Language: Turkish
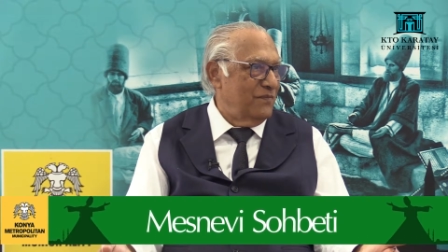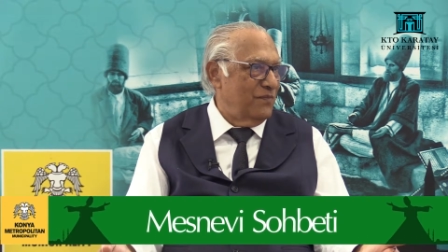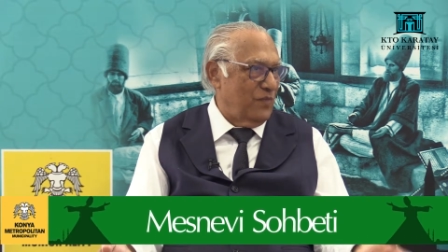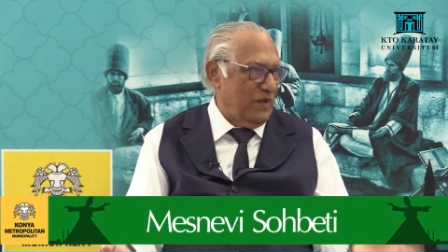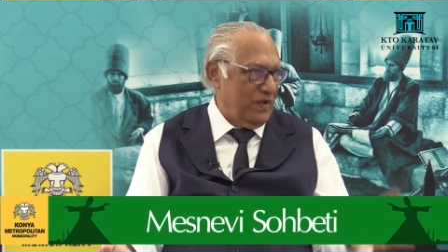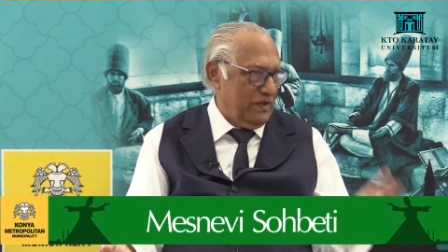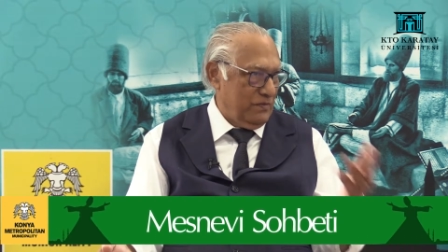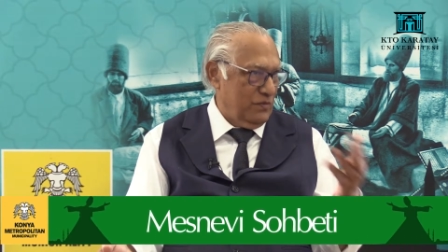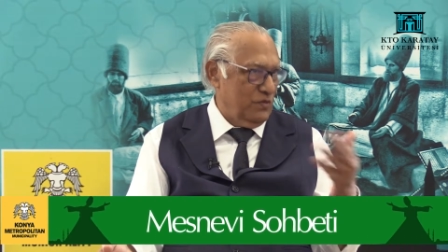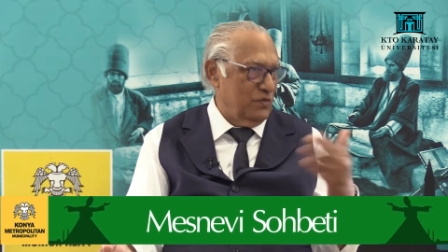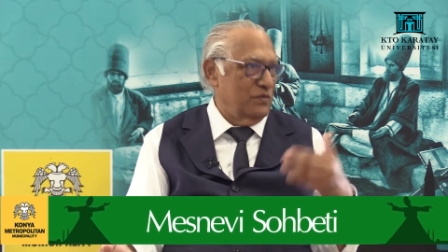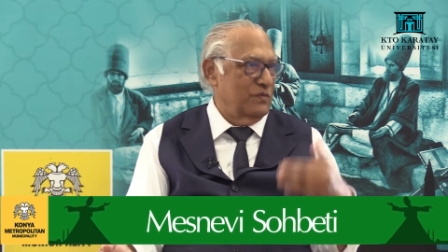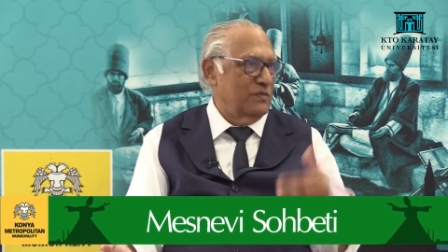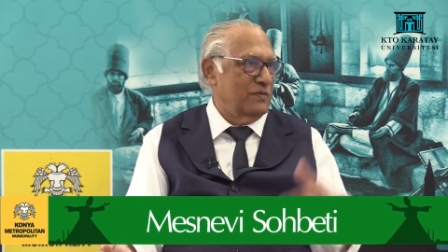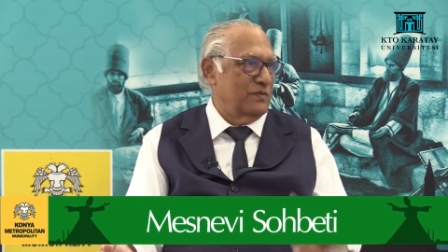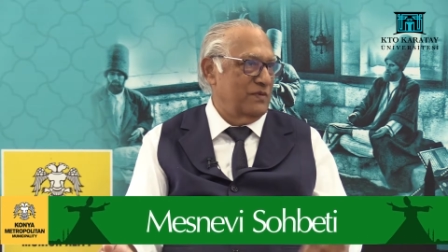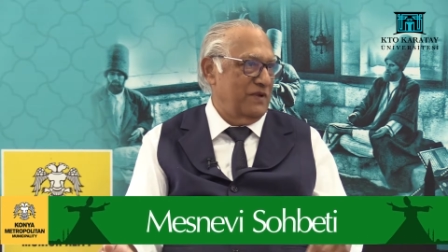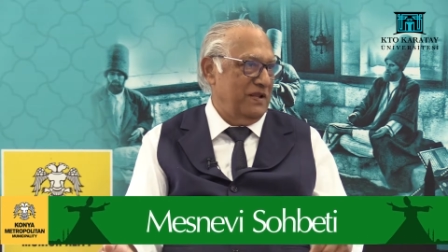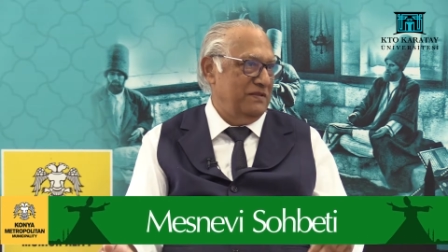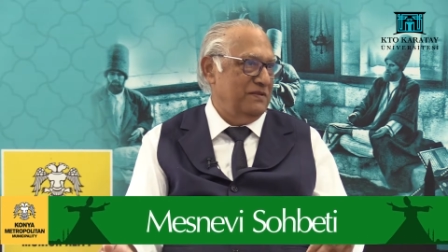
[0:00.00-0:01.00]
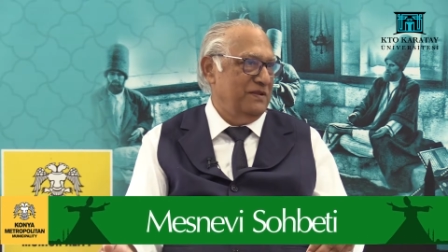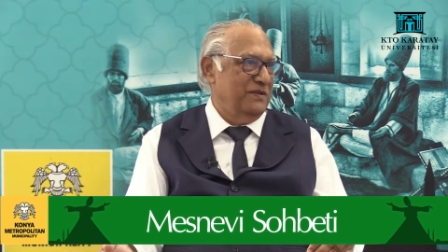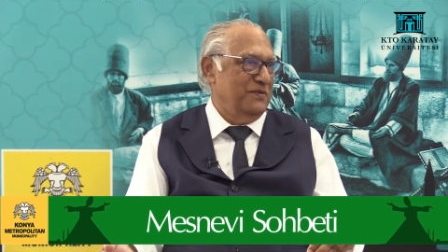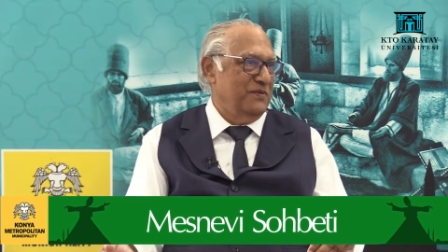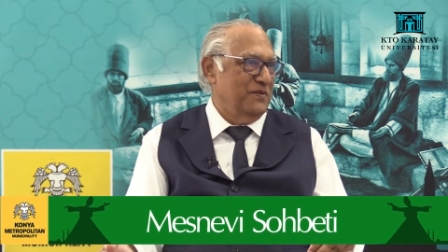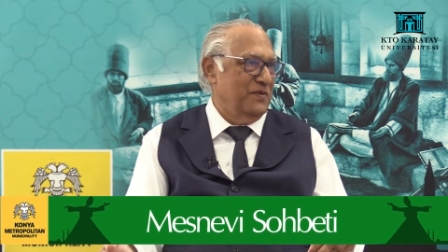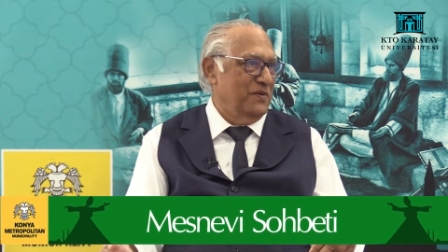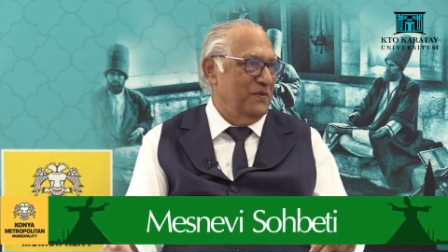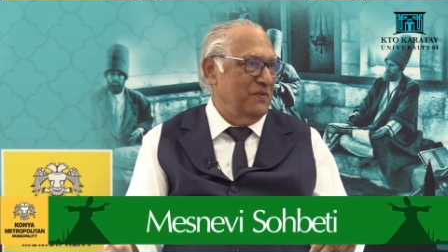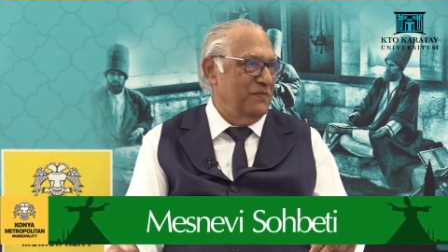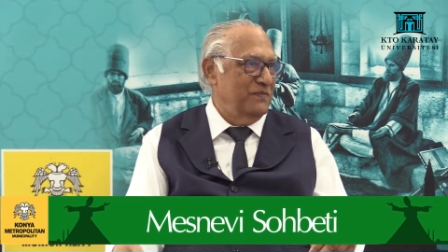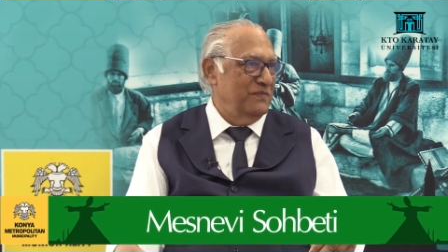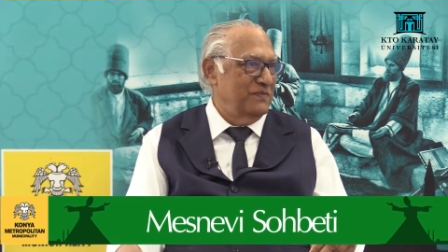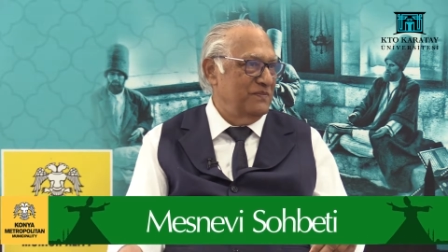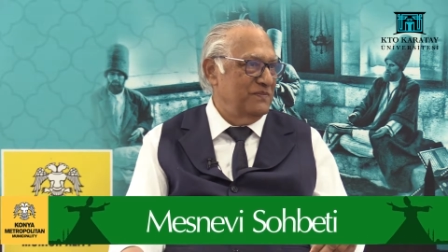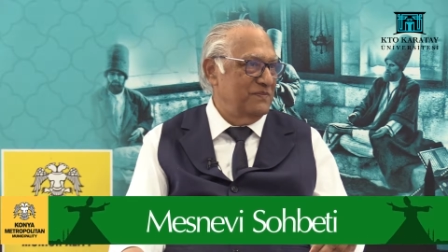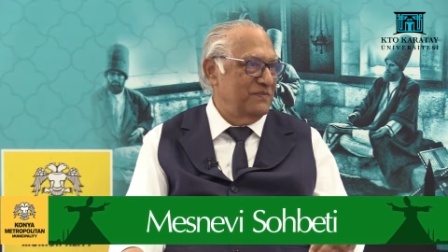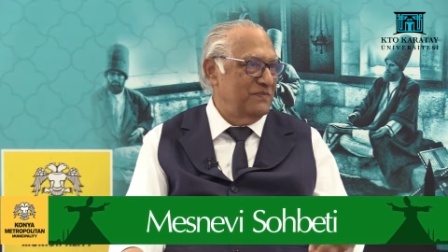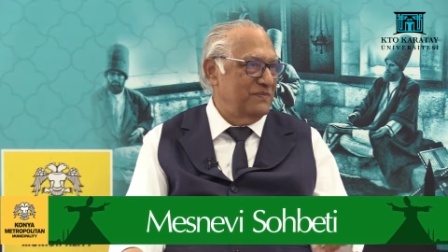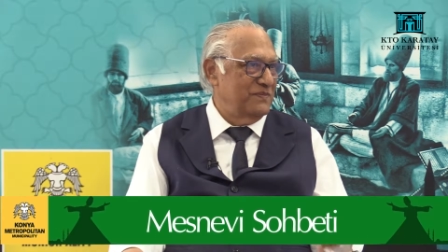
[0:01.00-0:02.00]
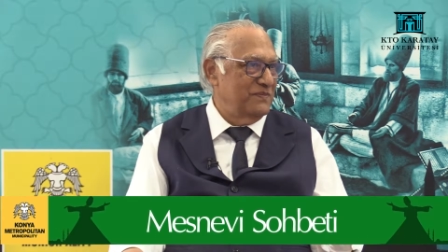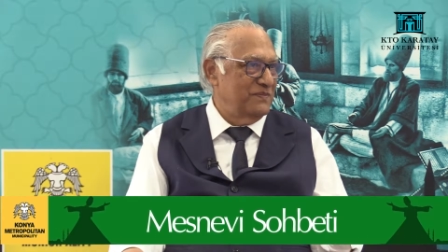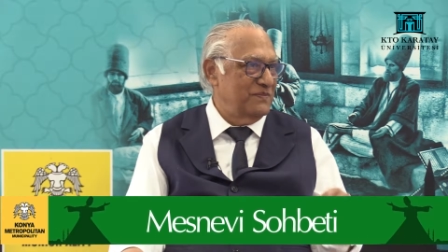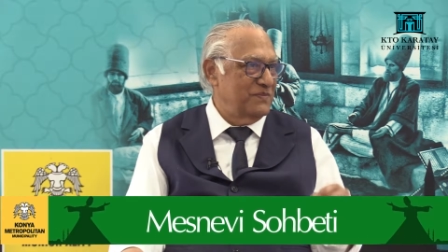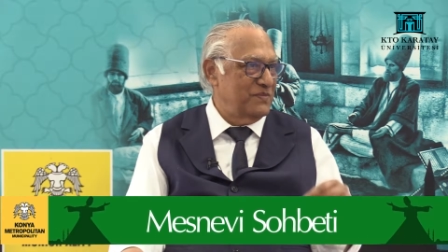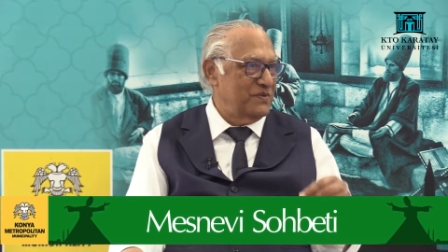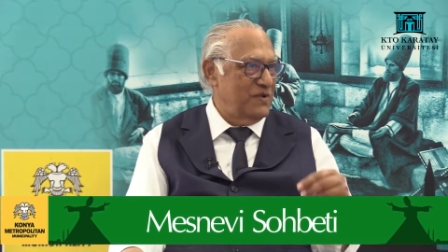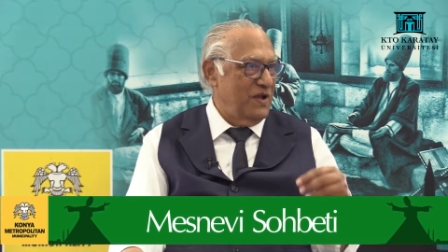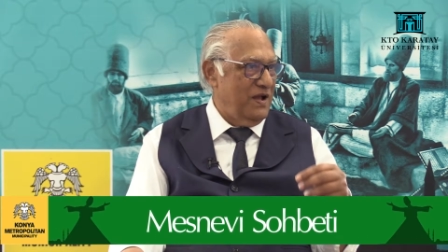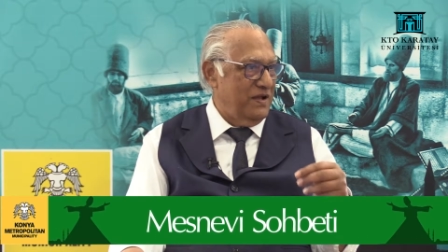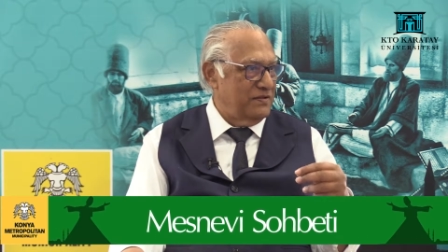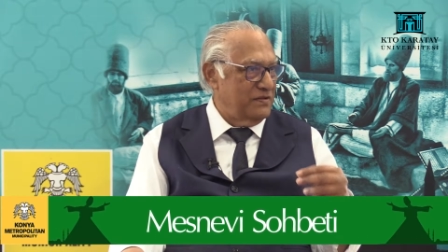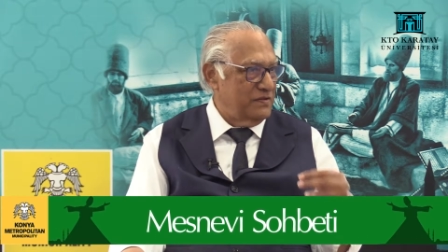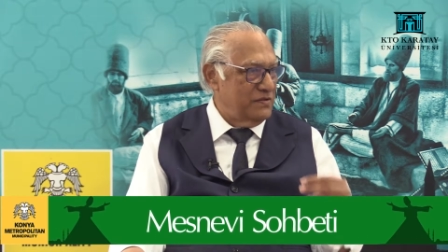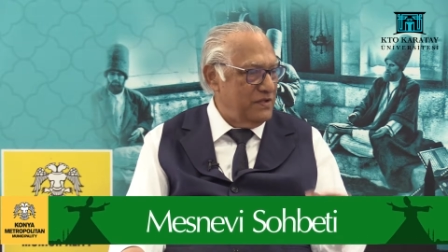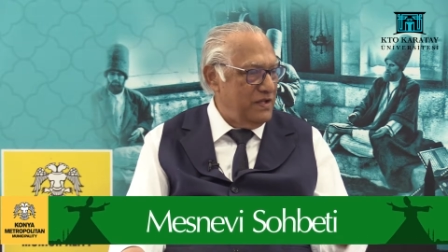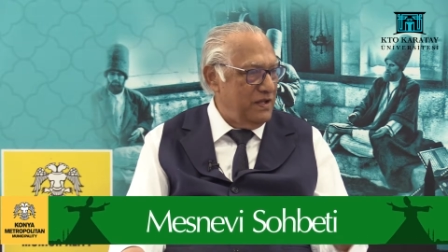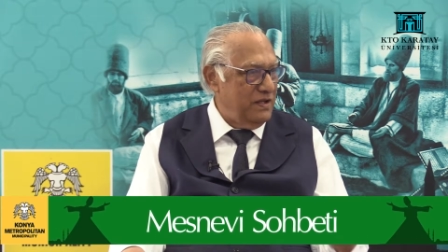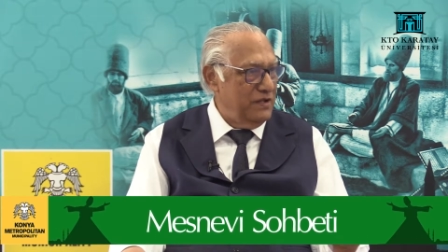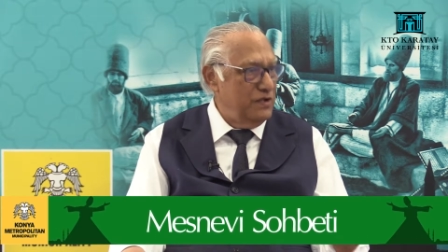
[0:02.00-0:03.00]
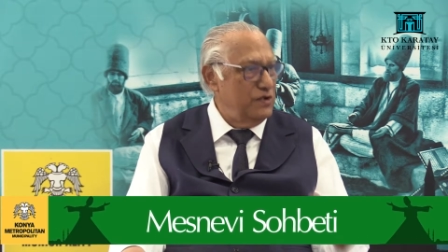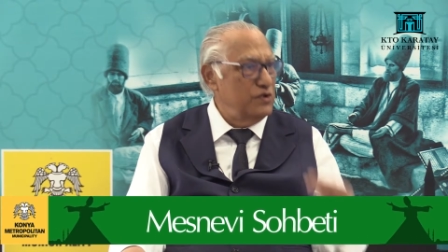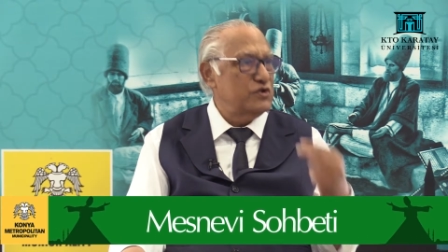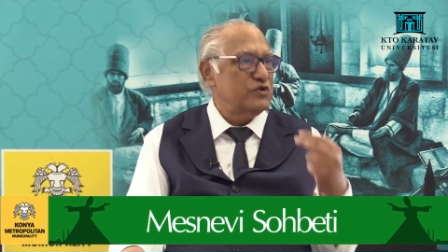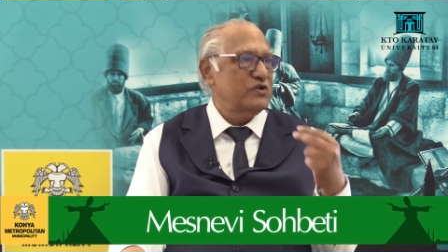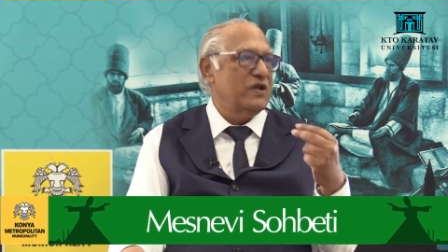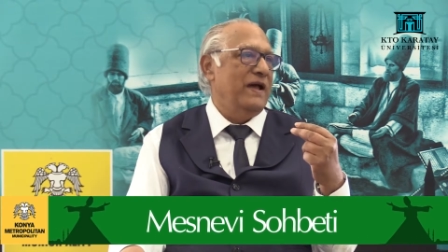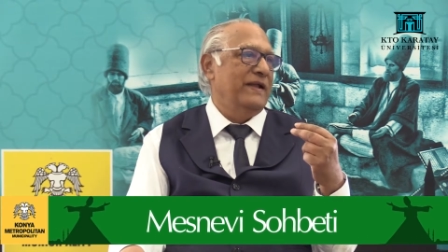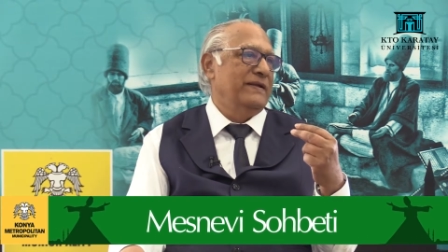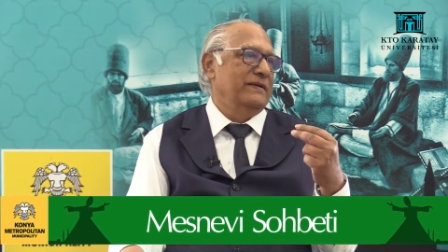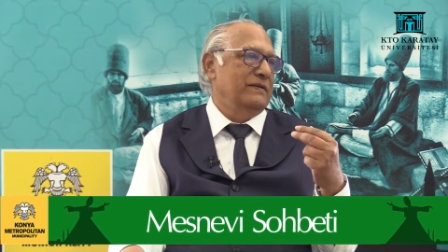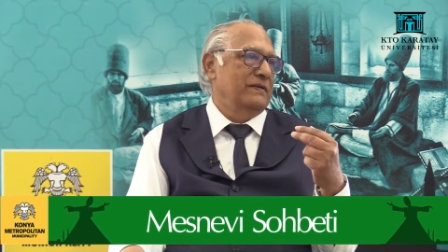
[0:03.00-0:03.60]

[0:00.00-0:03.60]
Ben bunu reddediyorum. Sadece insan.